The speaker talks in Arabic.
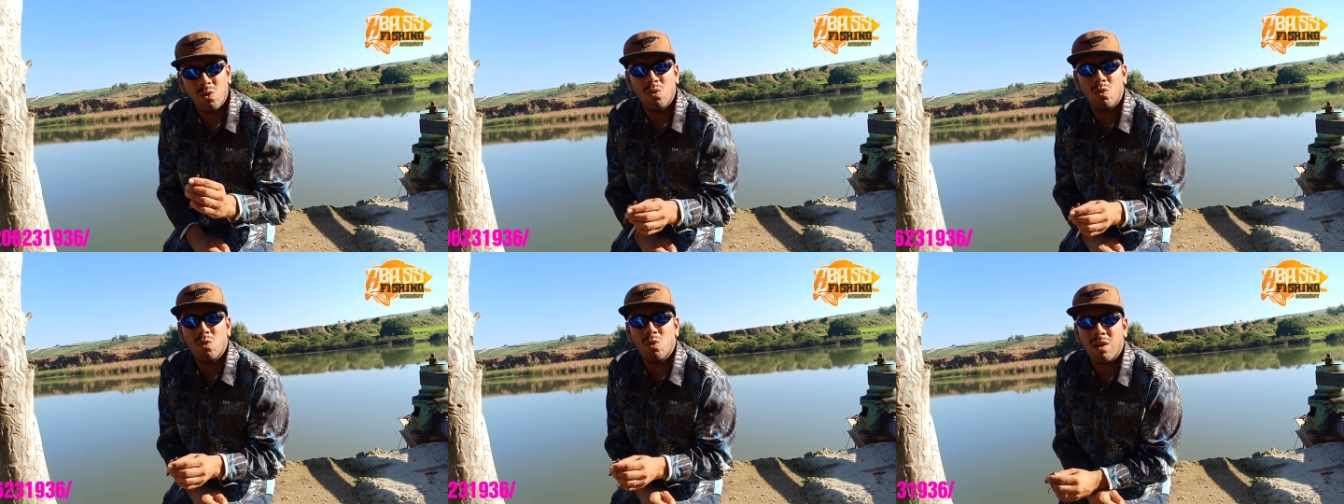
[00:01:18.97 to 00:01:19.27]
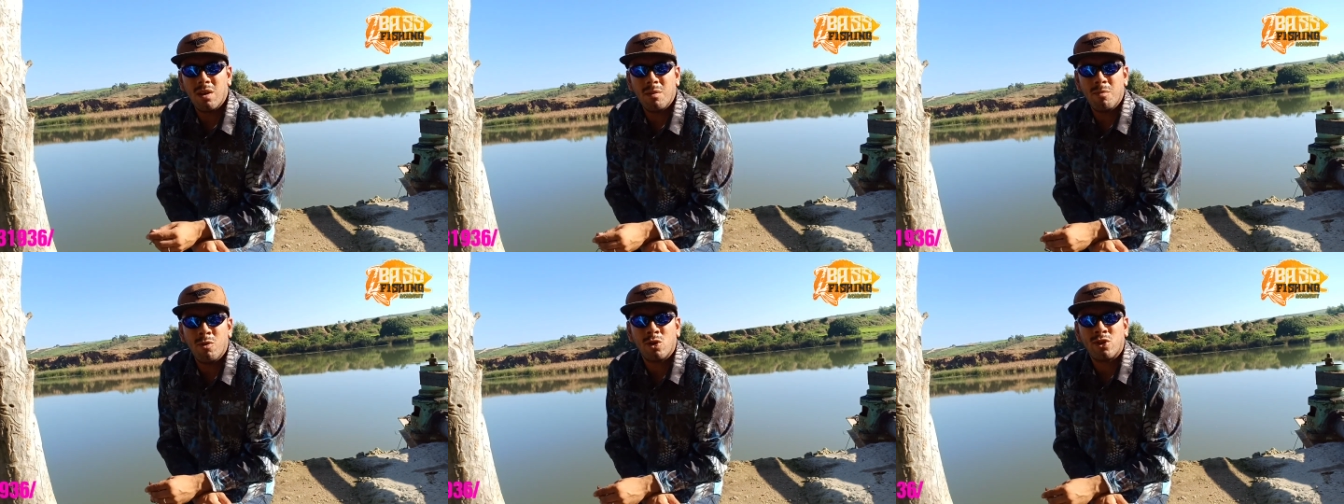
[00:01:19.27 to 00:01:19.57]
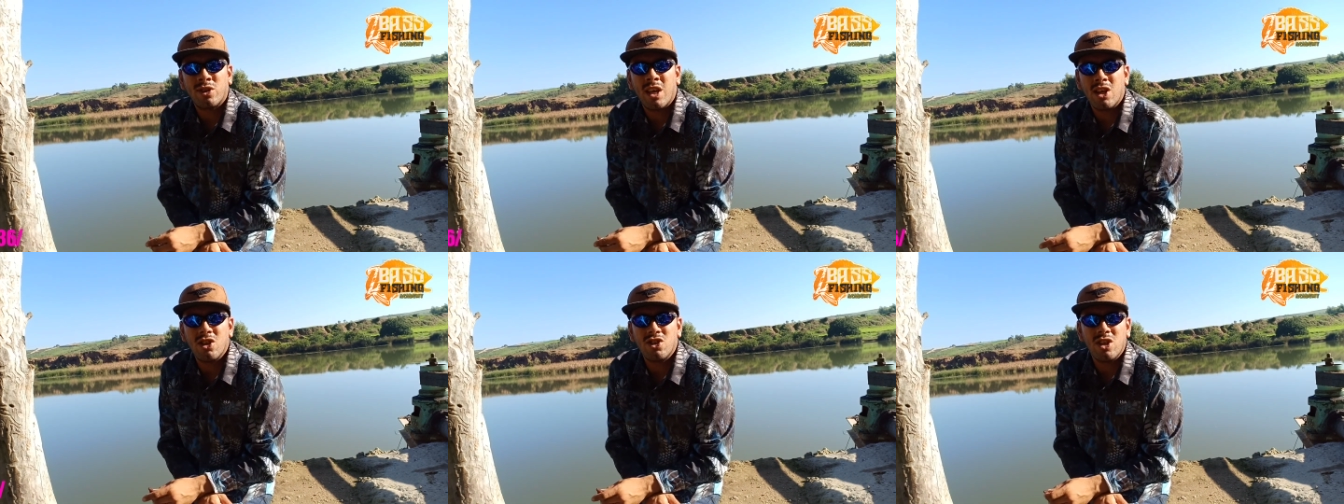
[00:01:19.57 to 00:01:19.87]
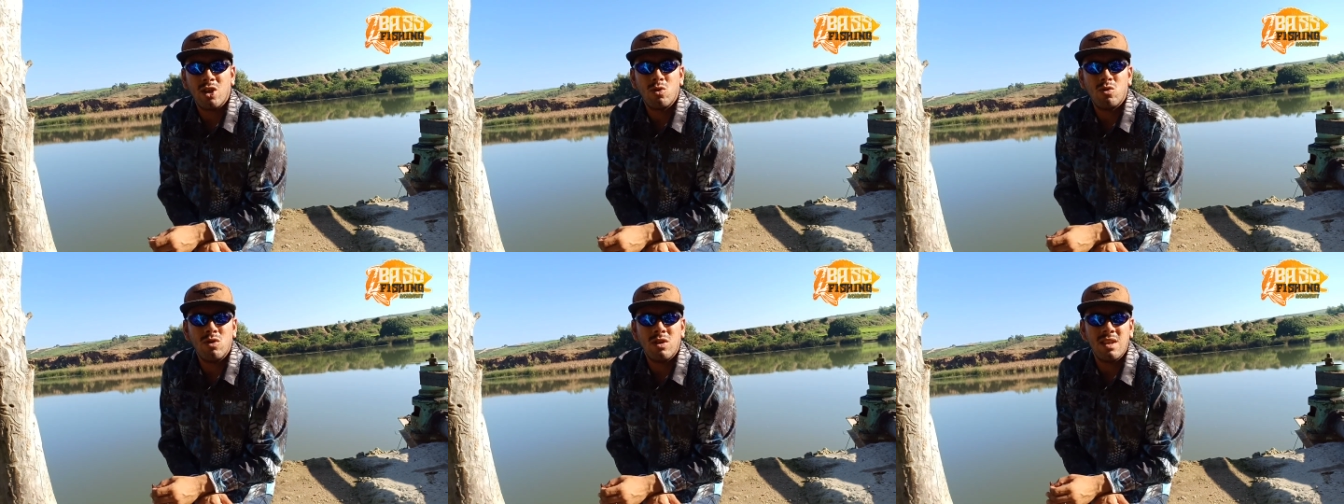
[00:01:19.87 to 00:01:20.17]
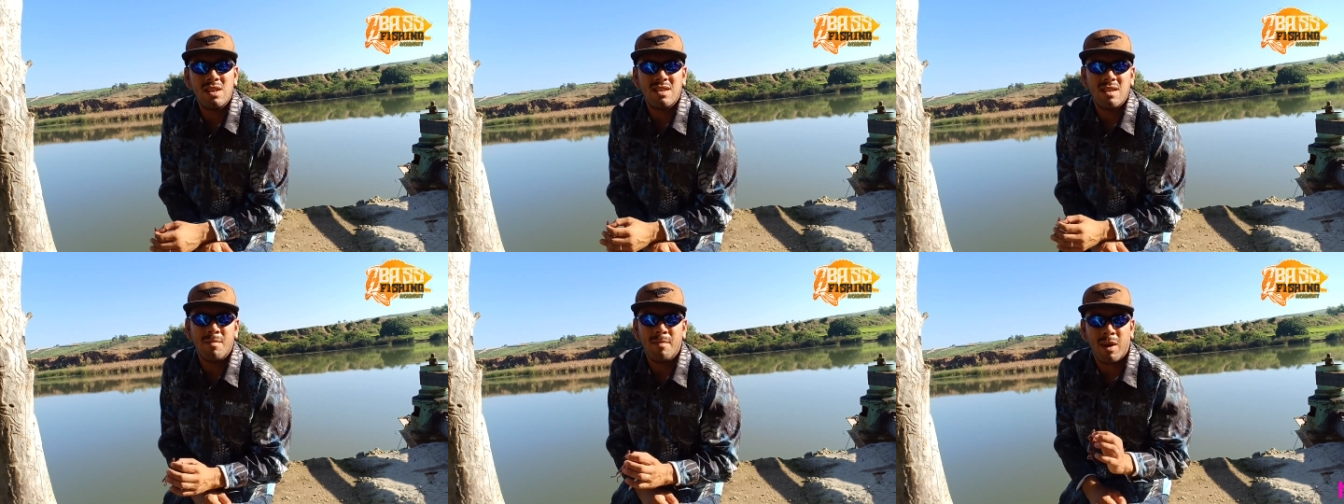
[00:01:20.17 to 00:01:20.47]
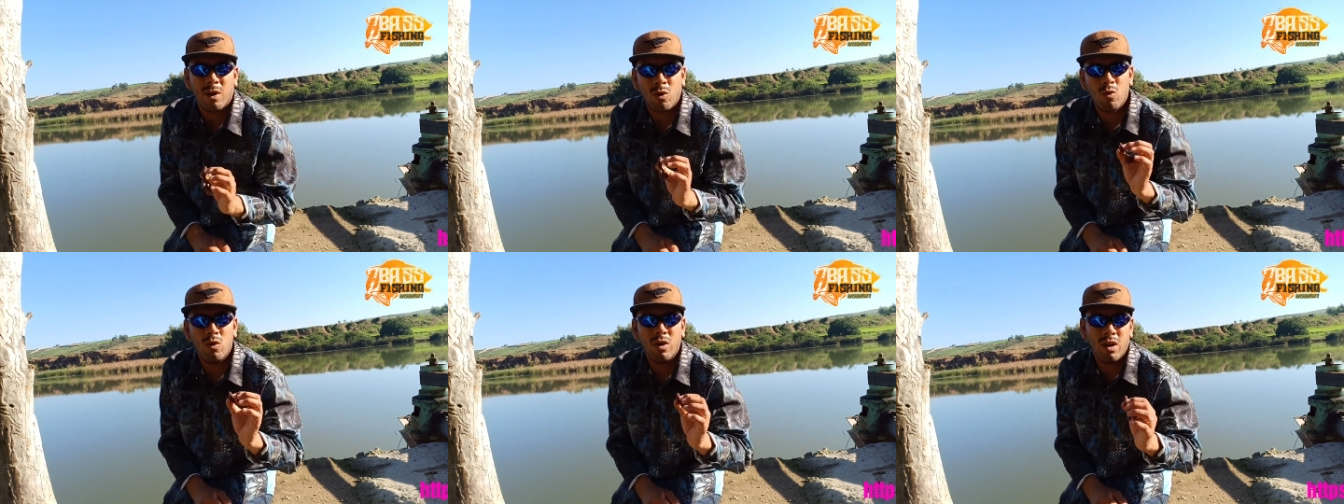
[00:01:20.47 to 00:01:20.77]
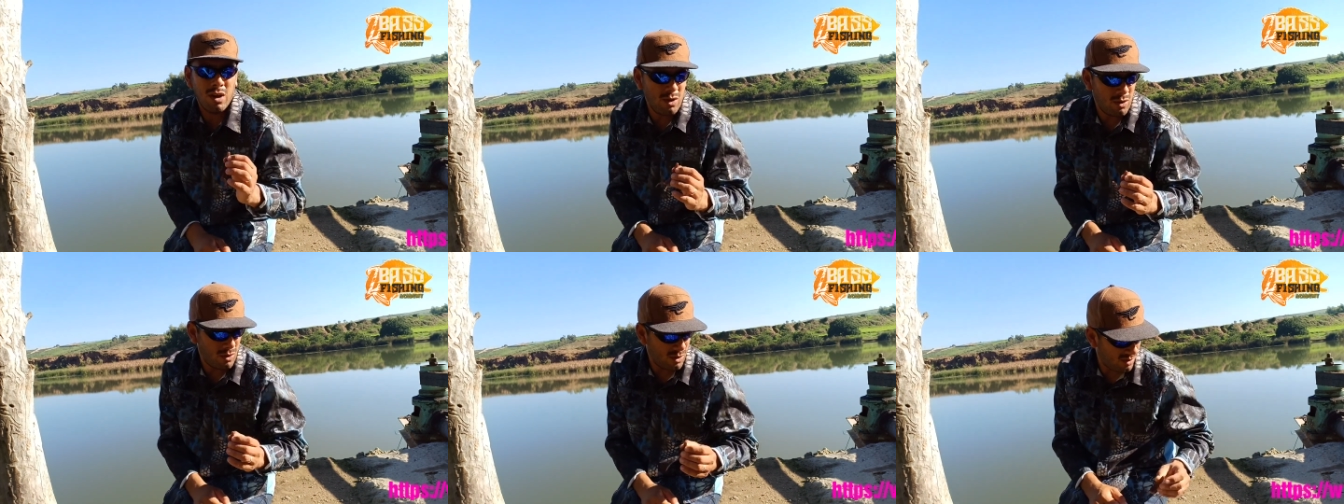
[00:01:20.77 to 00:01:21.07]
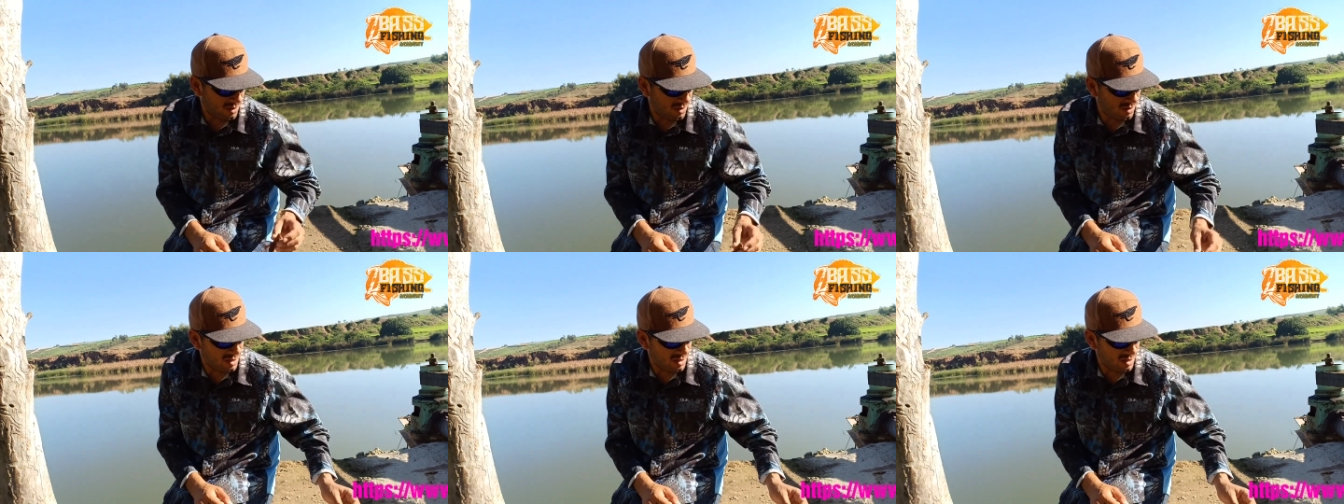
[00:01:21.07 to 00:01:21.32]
ولي مونتاج غيتيليزي مع كل لور